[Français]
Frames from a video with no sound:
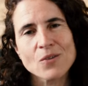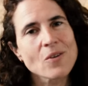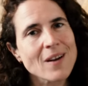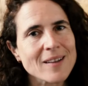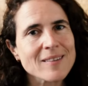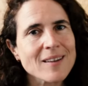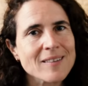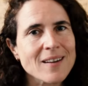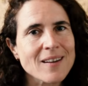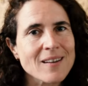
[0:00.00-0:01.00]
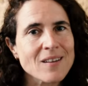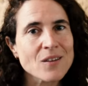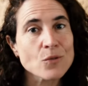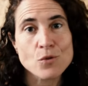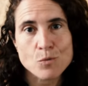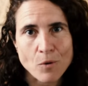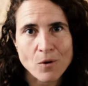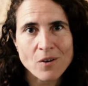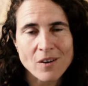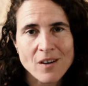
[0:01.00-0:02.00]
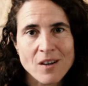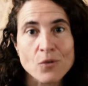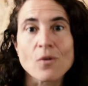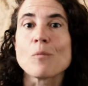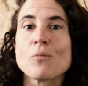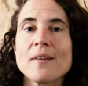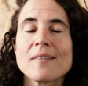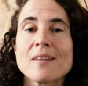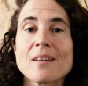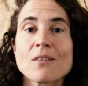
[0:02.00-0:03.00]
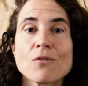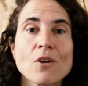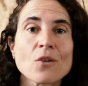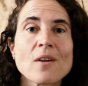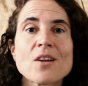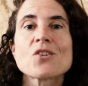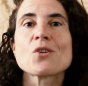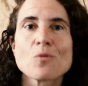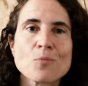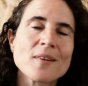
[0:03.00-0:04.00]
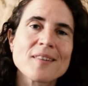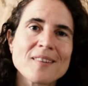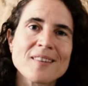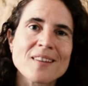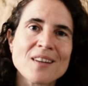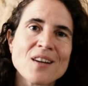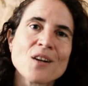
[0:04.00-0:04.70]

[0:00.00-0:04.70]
de l'art théâtral, du sport, de la politique, voire de la géopolitique.